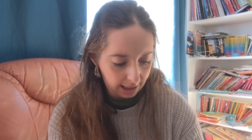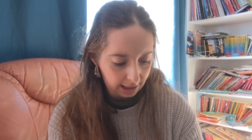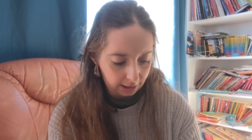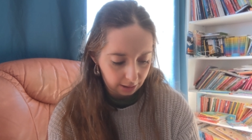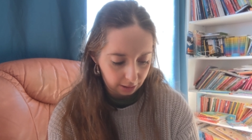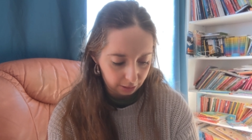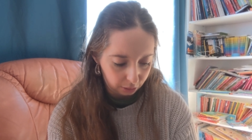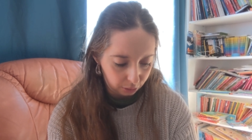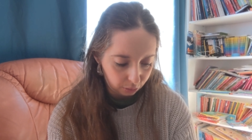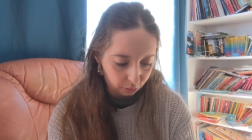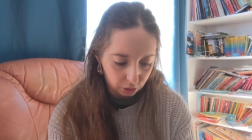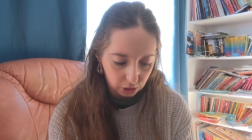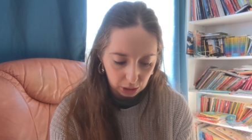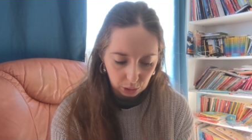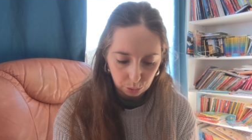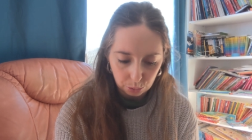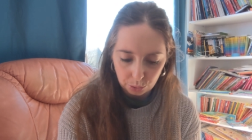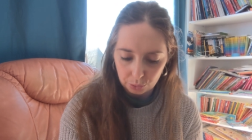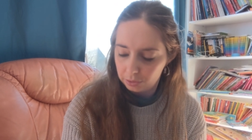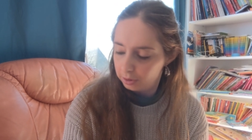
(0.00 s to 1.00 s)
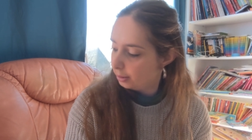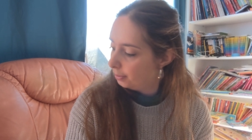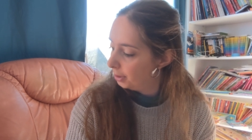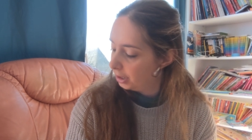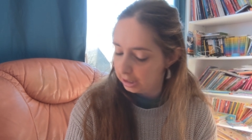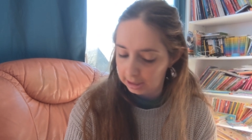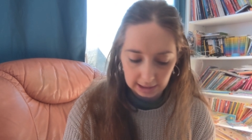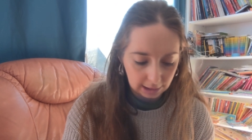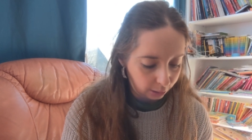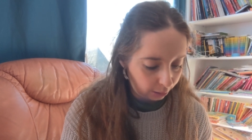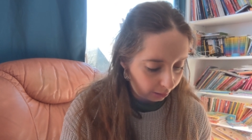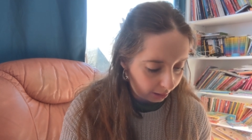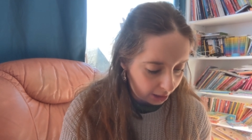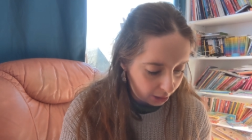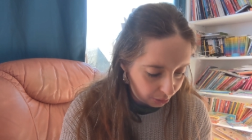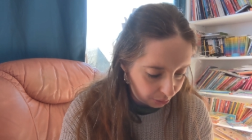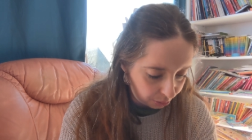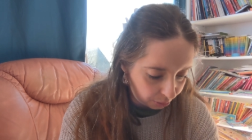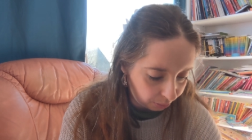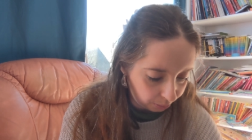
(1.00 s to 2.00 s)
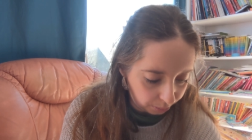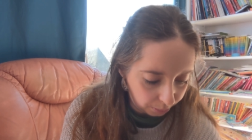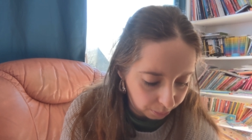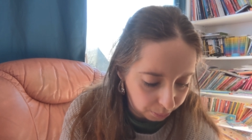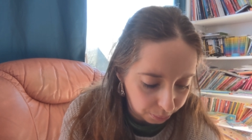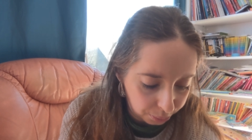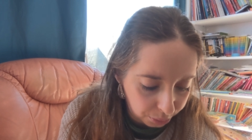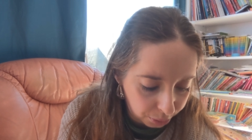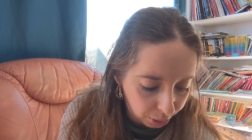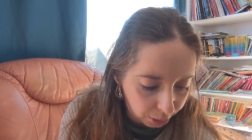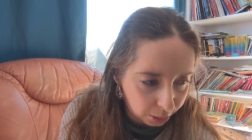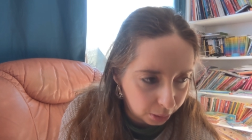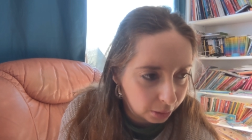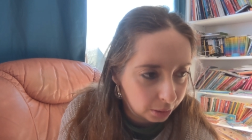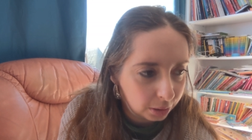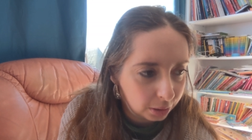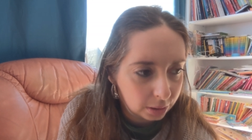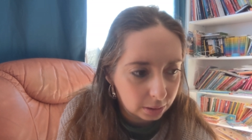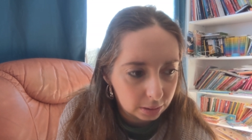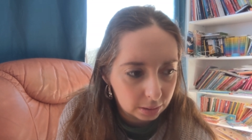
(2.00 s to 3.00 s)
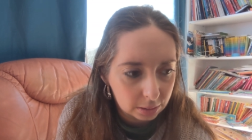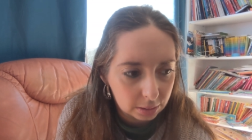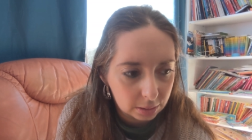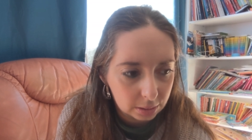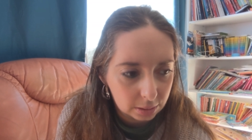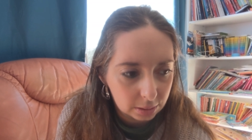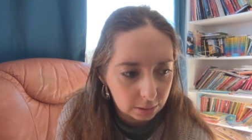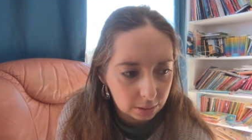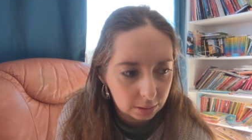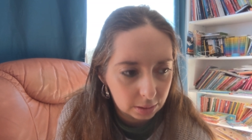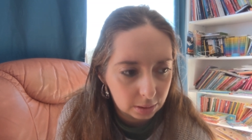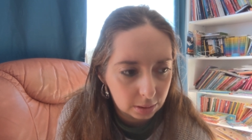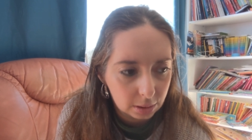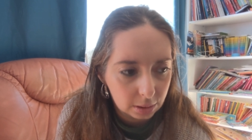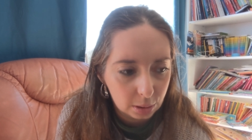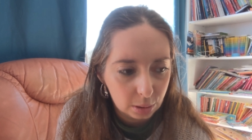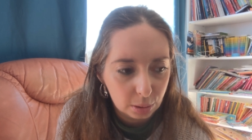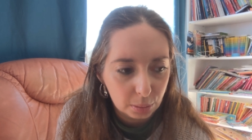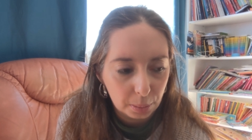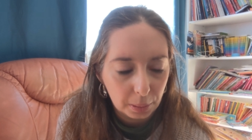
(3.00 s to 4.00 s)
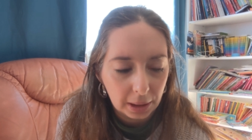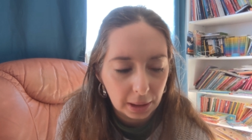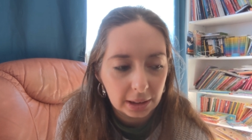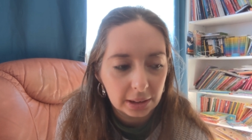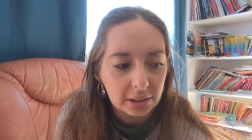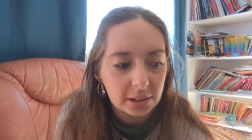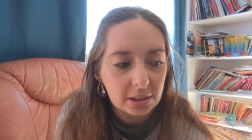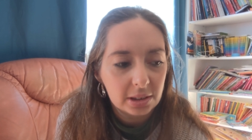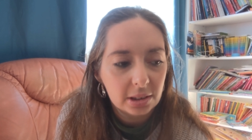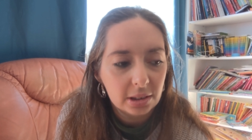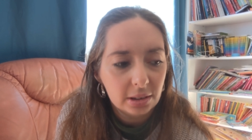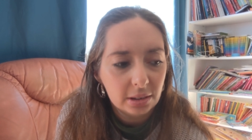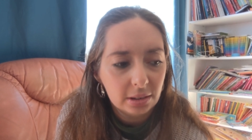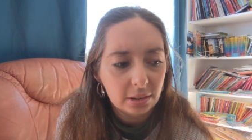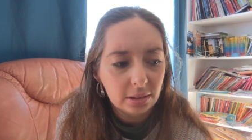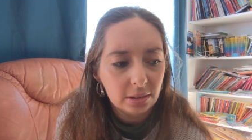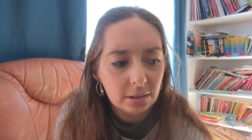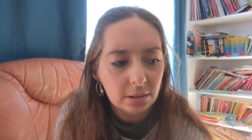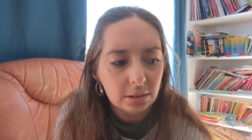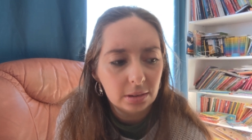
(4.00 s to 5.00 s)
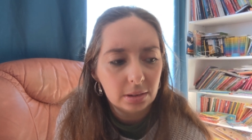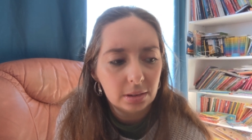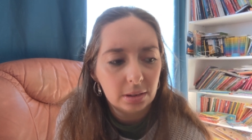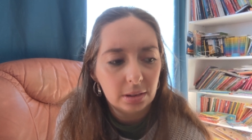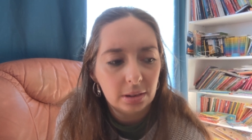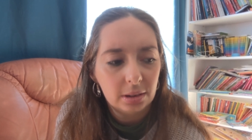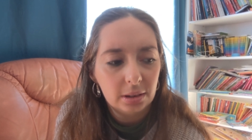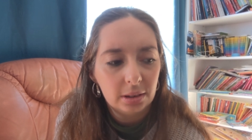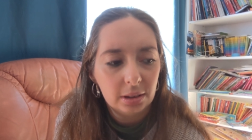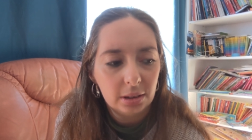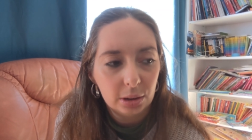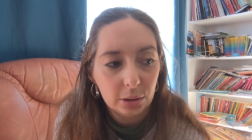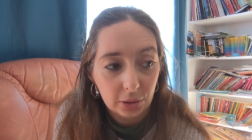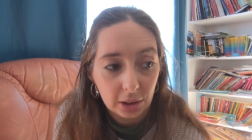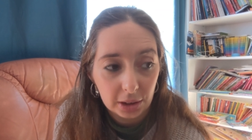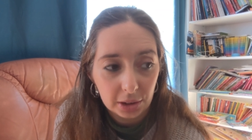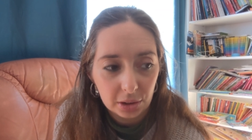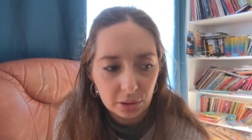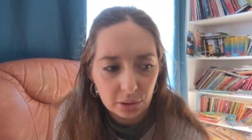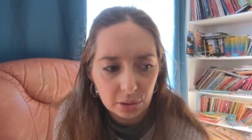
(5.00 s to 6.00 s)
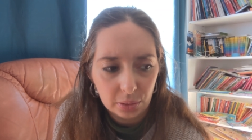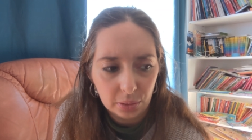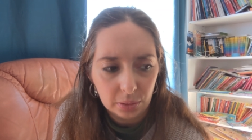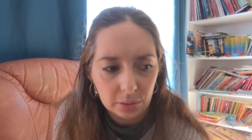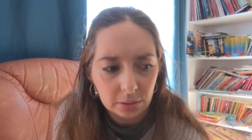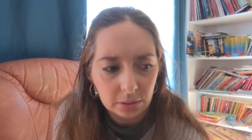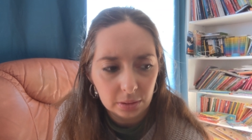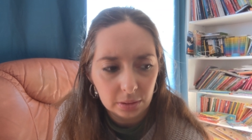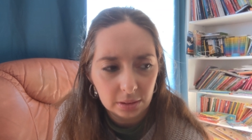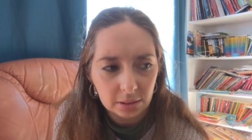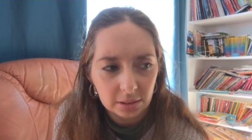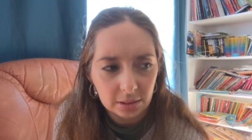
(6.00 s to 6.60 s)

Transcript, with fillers: Alors, donc j'ai trouvé une petite décoration pour le printemps. Fais attention.